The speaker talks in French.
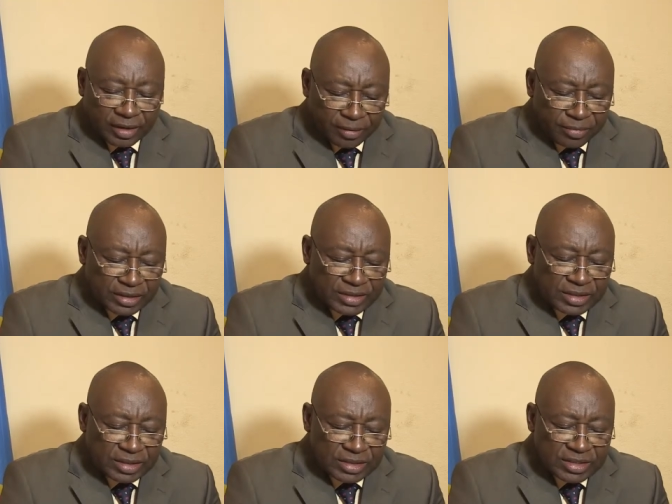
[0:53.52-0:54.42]

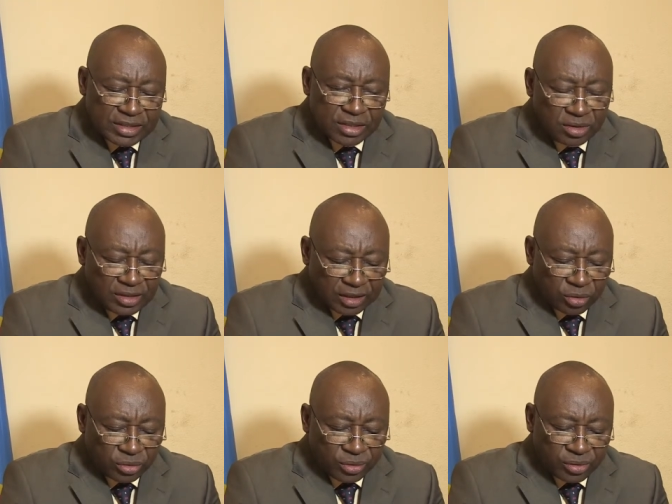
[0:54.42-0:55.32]
remercié ses
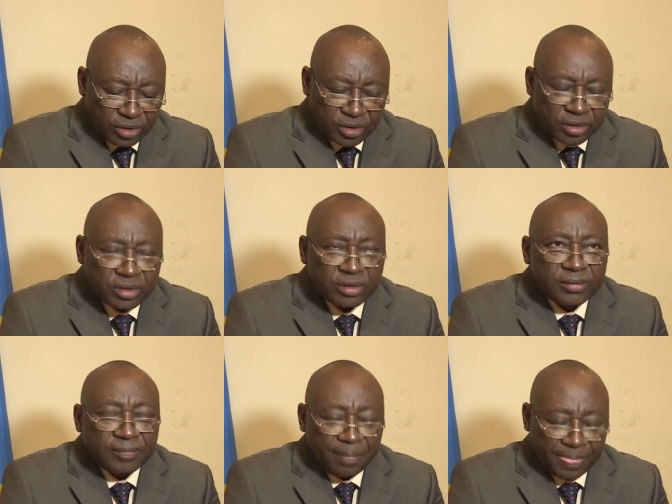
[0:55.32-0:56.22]
interlocuteurs,
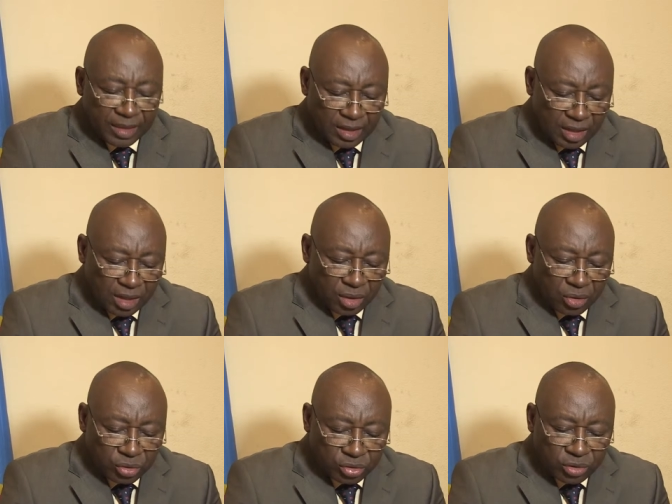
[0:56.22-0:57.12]

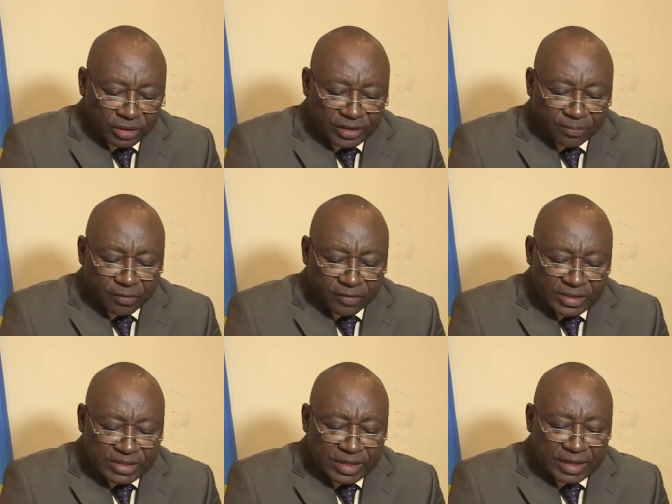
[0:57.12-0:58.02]
l'autorité
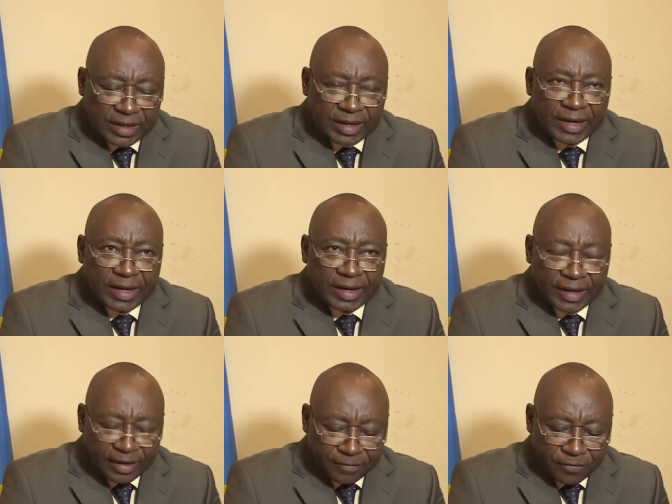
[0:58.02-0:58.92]
provinciale
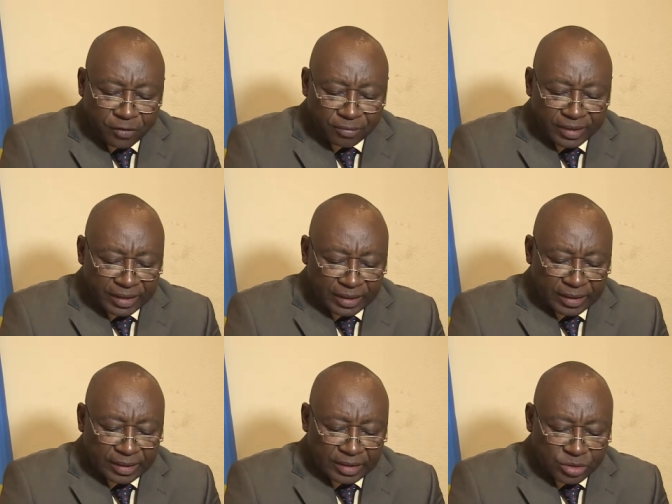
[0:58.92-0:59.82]
a informé
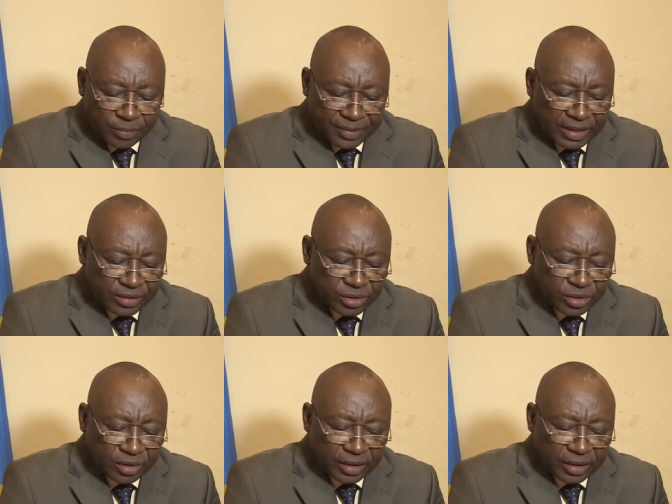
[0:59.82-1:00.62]
les opérateurs